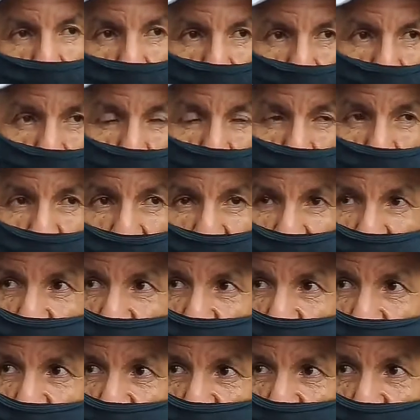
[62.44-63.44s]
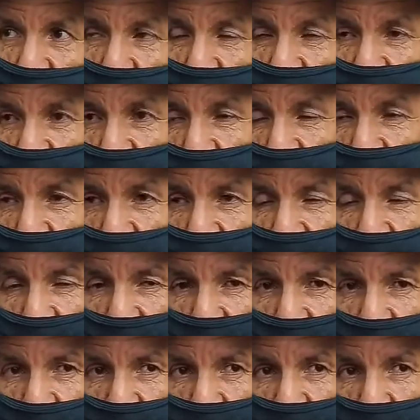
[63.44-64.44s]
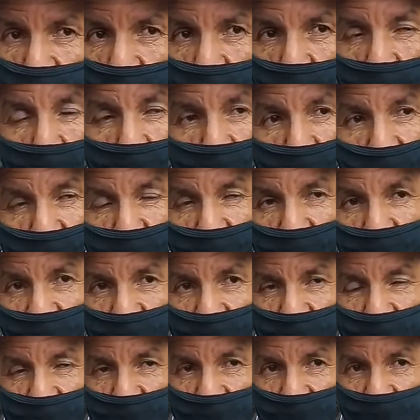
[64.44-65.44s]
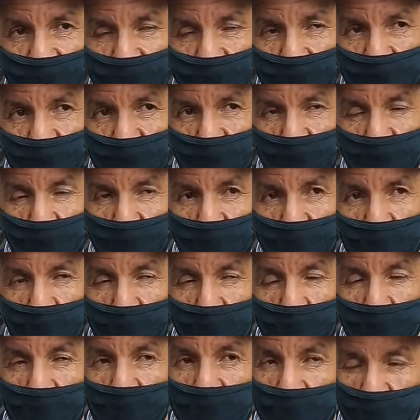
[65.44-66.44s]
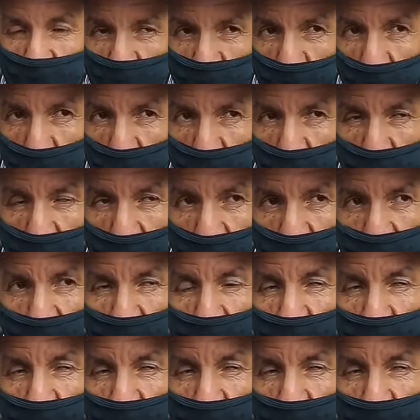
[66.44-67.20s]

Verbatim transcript: كل واحده اش عطات ليه ودات لي انا 30 مليون انا معوق